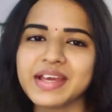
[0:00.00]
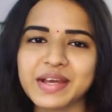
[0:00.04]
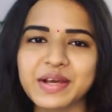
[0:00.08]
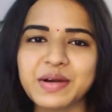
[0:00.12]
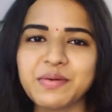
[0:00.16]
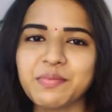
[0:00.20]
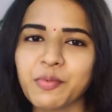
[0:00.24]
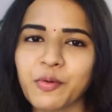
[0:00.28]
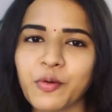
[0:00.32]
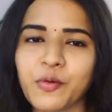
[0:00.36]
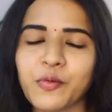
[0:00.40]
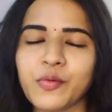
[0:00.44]

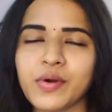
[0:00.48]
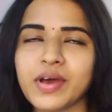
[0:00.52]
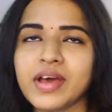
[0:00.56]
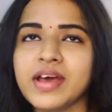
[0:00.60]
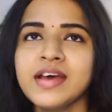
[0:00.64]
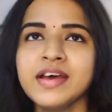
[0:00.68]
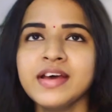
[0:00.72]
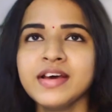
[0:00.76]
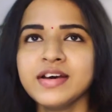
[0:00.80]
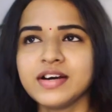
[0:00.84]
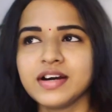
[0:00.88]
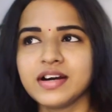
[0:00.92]
எங்கே போவேன்
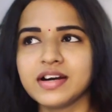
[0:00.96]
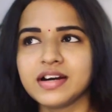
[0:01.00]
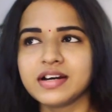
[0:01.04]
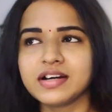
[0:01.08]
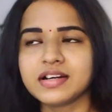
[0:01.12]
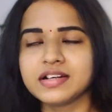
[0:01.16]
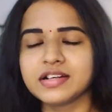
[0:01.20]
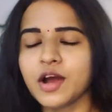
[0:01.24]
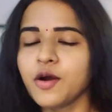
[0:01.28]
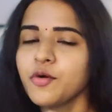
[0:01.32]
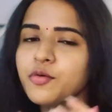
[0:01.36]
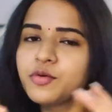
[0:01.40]

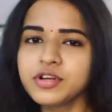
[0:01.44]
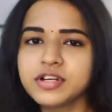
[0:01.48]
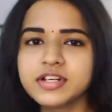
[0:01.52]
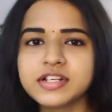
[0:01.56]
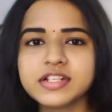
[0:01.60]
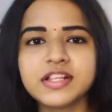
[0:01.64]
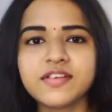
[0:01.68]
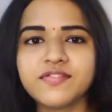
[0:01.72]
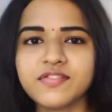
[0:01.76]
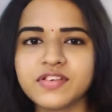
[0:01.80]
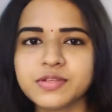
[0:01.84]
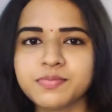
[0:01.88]

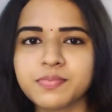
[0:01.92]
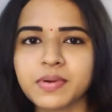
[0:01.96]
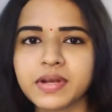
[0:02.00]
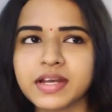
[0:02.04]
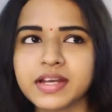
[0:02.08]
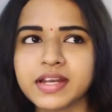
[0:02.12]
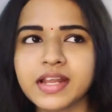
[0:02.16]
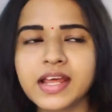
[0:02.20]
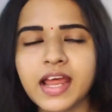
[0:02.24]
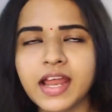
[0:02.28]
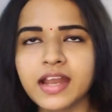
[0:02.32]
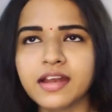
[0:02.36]
கவுனுன்றது ஃபிக்ஸ்
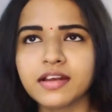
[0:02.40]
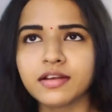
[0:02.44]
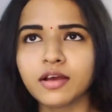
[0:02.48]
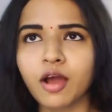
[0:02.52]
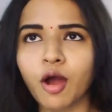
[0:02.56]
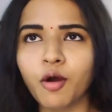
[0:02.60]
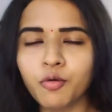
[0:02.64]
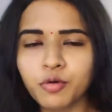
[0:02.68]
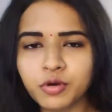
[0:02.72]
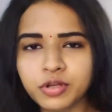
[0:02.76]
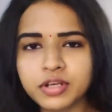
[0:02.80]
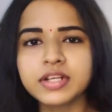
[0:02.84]
பண்ணிட்டேன் அண்ட்
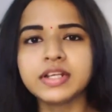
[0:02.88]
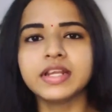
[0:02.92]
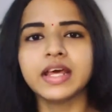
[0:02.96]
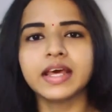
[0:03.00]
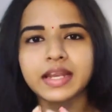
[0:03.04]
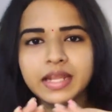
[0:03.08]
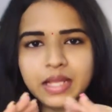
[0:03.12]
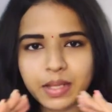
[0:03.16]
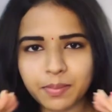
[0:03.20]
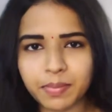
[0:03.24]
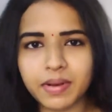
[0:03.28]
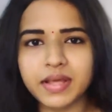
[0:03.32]
கவுனுக்கு
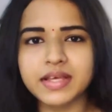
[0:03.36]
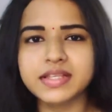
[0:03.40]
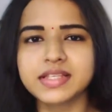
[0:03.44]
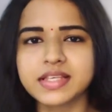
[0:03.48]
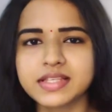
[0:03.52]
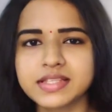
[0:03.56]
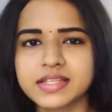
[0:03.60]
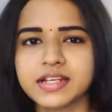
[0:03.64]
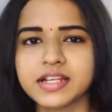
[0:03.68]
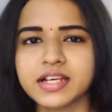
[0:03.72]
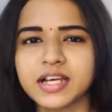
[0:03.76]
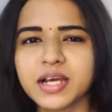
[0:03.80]
நிறைய
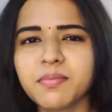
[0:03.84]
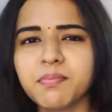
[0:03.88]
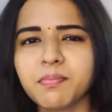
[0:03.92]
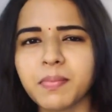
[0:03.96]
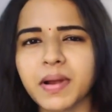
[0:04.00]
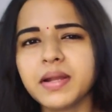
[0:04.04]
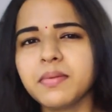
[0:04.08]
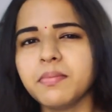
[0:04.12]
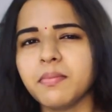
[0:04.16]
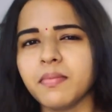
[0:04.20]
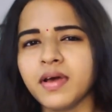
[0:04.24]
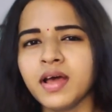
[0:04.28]
பிளேசஸ் இருக்குது
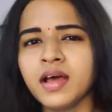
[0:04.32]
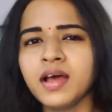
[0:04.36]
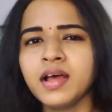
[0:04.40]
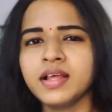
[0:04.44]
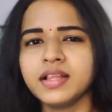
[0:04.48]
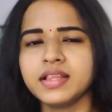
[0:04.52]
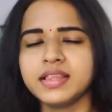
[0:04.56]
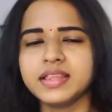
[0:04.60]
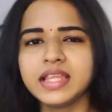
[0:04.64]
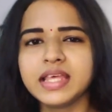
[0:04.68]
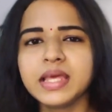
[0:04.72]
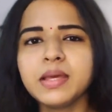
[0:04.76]
பட்
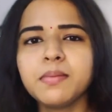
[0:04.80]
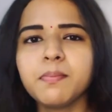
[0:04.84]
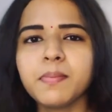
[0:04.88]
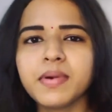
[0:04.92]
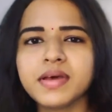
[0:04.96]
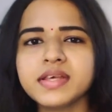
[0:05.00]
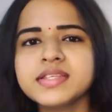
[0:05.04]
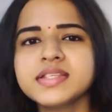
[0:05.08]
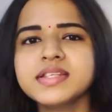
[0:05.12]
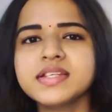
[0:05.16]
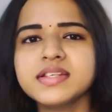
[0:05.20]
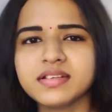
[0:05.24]
தி
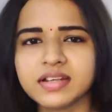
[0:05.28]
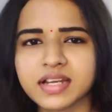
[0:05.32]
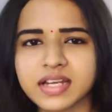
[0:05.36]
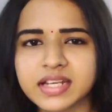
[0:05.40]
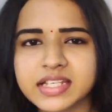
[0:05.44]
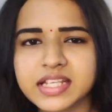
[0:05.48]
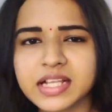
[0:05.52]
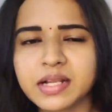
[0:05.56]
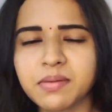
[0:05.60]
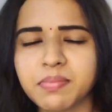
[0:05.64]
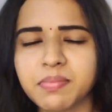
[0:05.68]
பெஸ்ட் ரெண்டல்